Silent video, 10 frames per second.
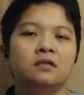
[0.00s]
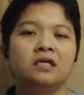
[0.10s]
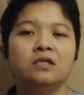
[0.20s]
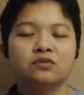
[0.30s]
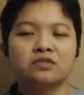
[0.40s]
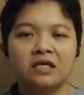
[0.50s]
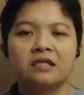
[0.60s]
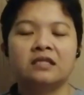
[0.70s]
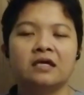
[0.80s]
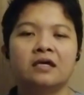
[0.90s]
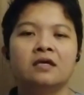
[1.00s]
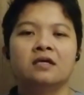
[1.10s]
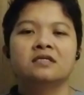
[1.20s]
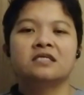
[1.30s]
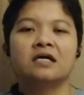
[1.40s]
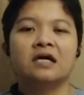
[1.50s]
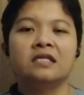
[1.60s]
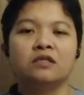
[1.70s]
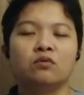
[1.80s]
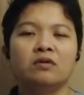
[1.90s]
inosente sa
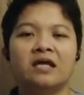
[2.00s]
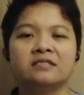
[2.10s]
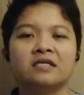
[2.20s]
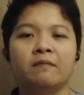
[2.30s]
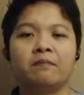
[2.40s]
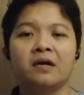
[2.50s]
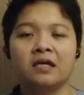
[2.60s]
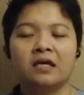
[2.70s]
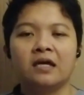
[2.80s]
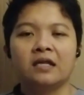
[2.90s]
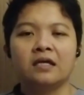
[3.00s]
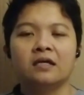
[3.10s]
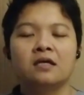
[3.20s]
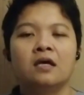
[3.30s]
ganitong klaseng pangyayari.